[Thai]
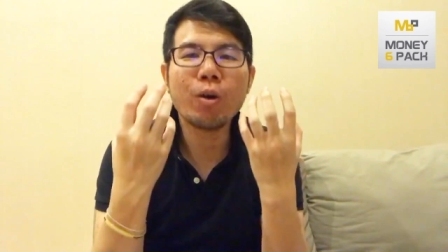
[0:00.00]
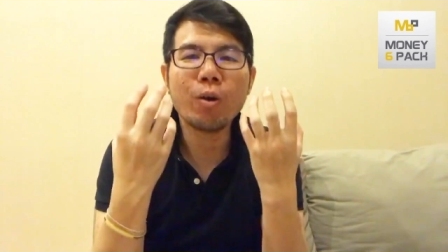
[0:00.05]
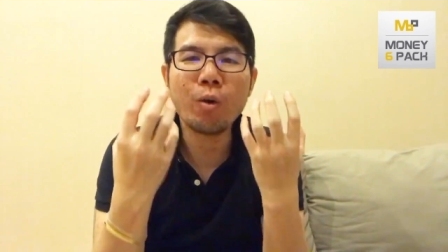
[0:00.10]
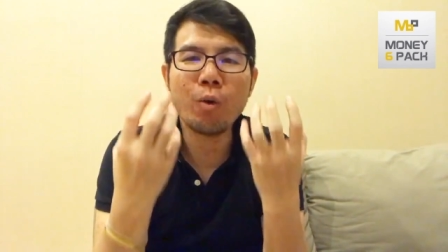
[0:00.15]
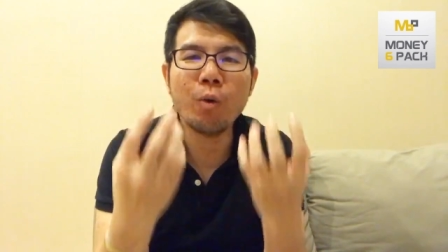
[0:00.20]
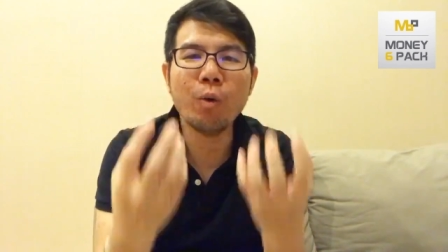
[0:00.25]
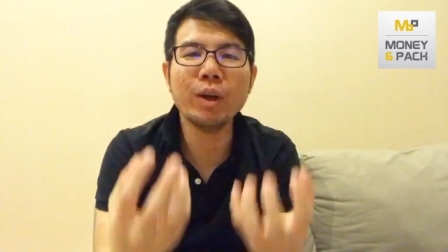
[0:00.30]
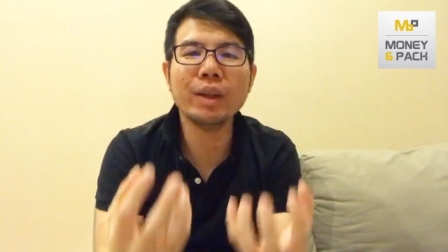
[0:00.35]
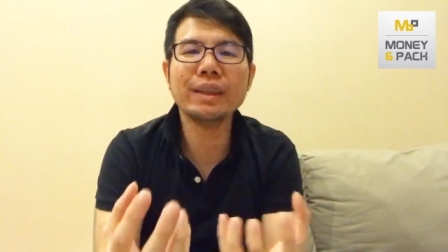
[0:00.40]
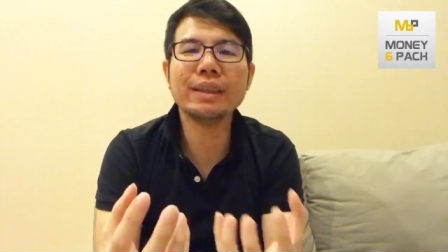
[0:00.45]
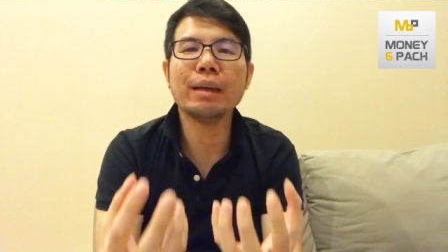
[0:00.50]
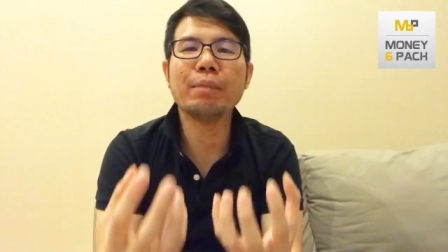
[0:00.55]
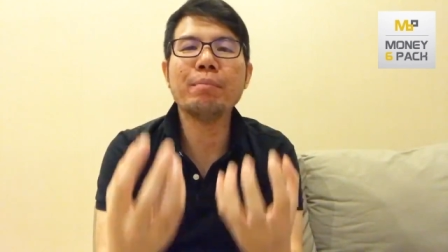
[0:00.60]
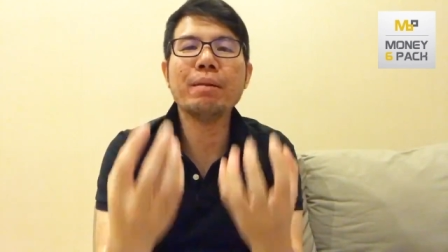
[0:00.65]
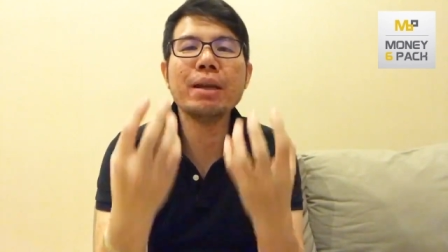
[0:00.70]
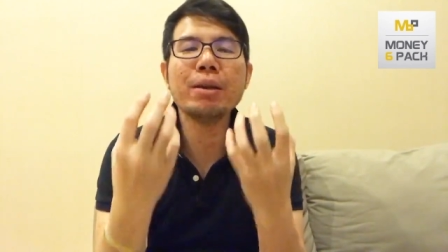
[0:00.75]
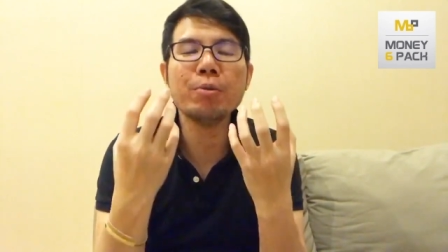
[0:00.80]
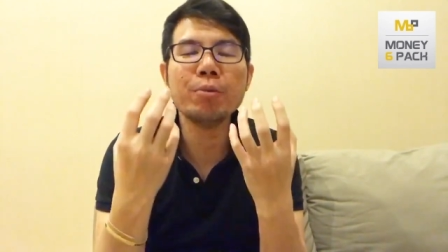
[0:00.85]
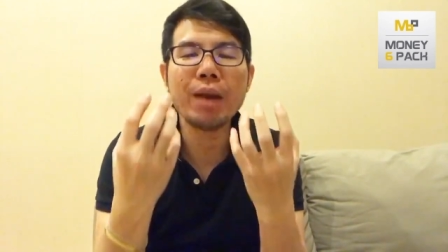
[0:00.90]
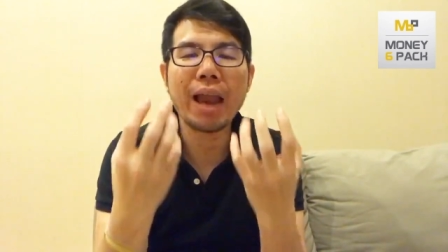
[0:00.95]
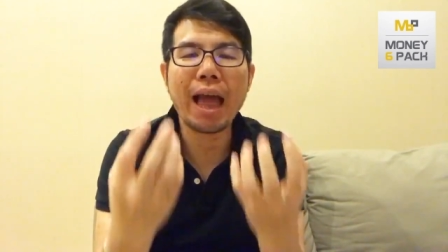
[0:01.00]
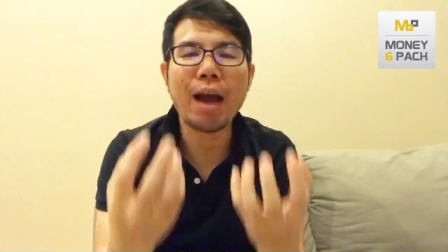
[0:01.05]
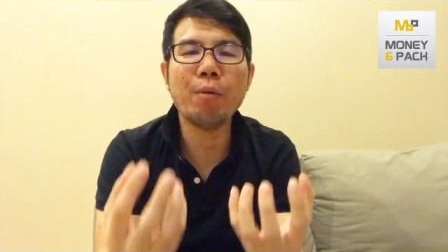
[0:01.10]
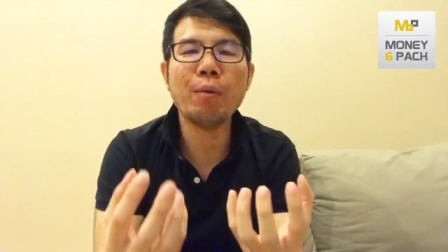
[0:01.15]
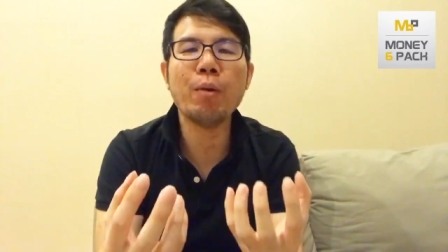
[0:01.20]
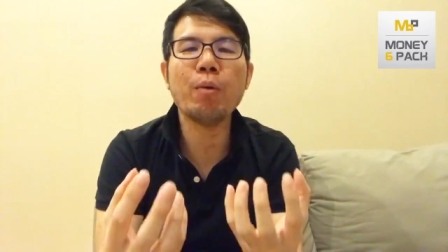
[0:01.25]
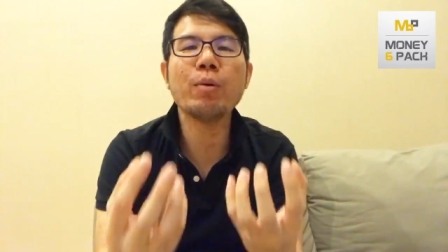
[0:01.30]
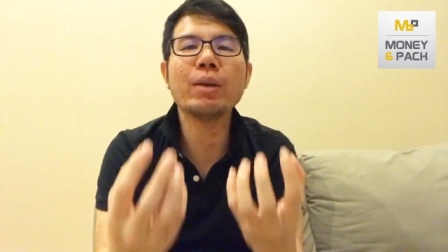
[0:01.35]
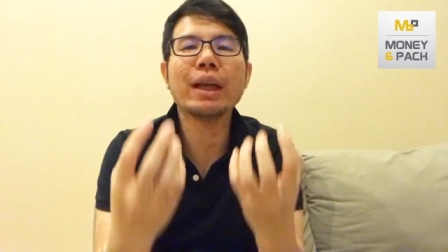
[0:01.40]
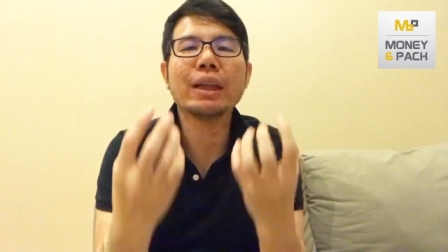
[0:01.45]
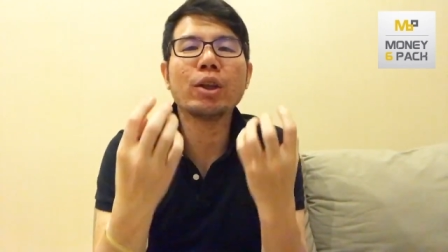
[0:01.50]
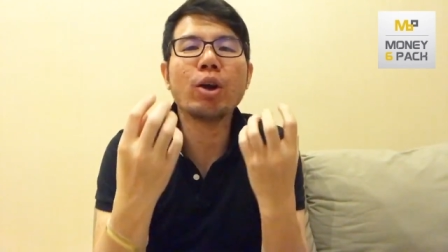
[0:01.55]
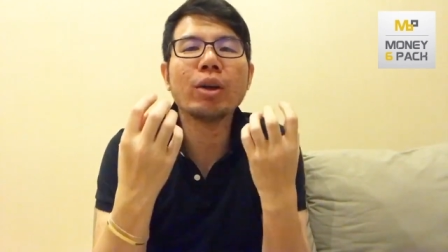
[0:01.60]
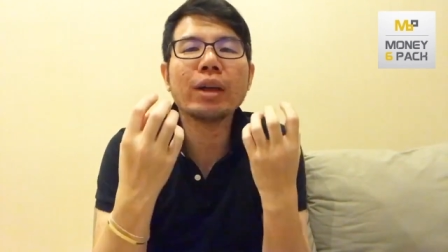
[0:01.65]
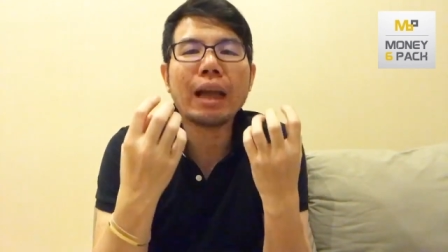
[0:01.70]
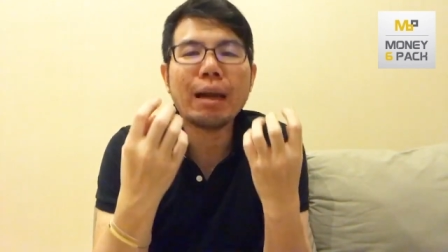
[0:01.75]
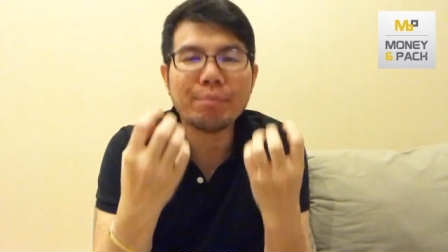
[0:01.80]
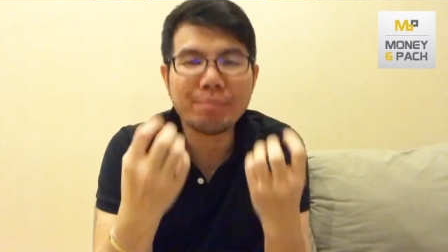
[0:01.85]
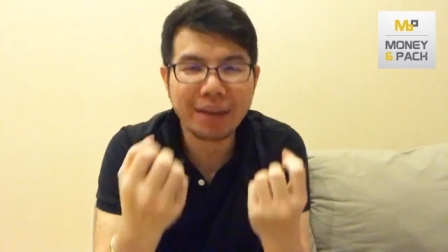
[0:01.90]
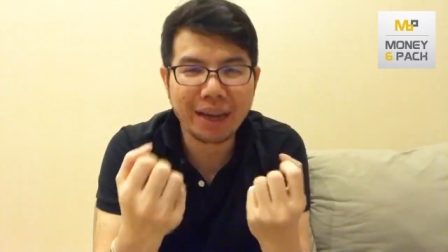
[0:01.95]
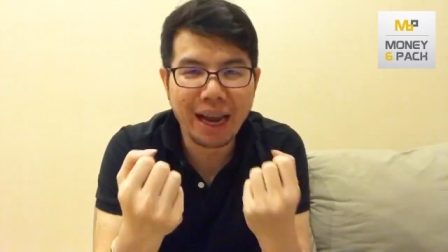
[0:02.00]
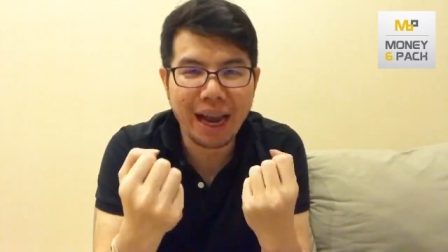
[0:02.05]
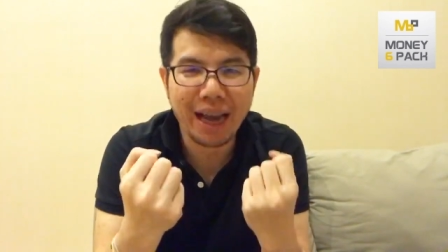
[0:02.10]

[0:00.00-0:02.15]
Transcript: คุณจะไม่รู้แล้วว่าคุณจะต้องทำยังไง